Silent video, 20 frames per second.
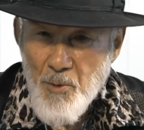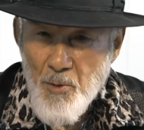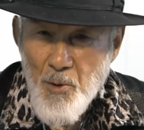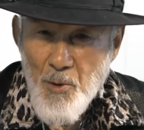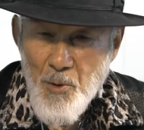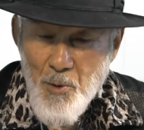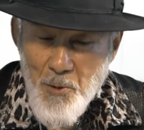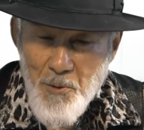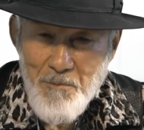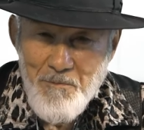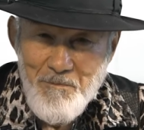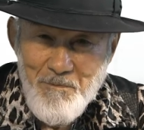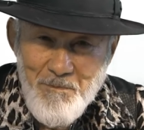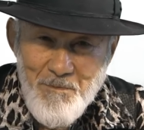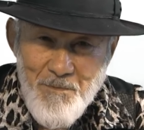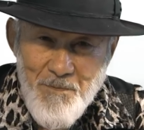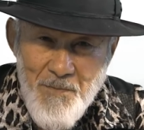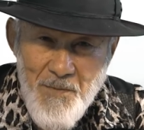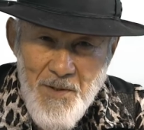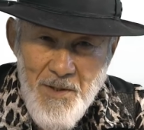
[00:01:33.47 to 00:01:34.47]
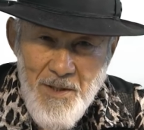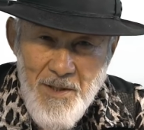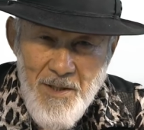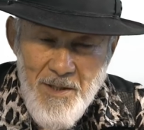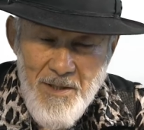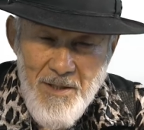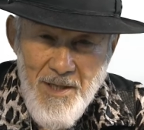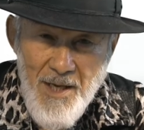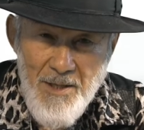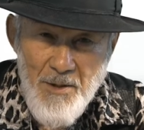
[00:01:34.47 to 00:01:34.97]
のの、
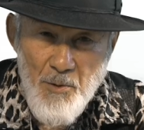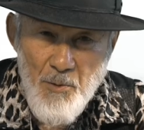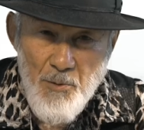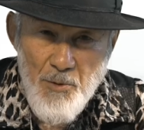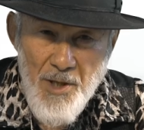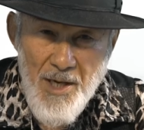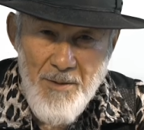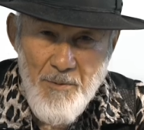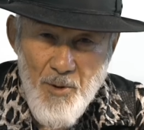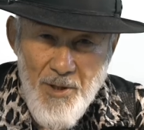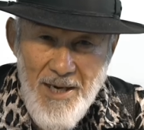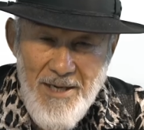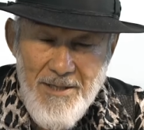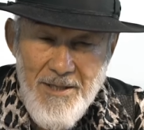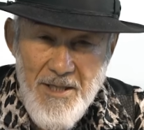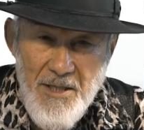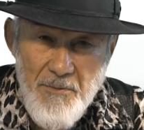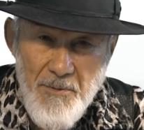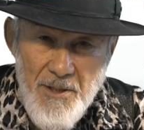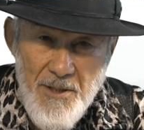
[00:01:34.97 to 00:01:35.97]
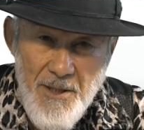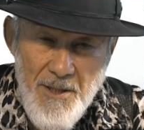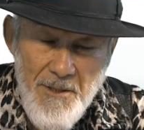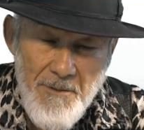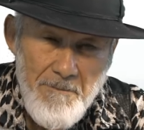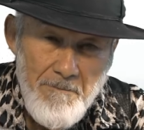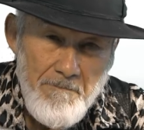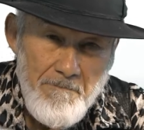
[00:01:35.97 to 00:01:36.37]
何の答えも返ってきません。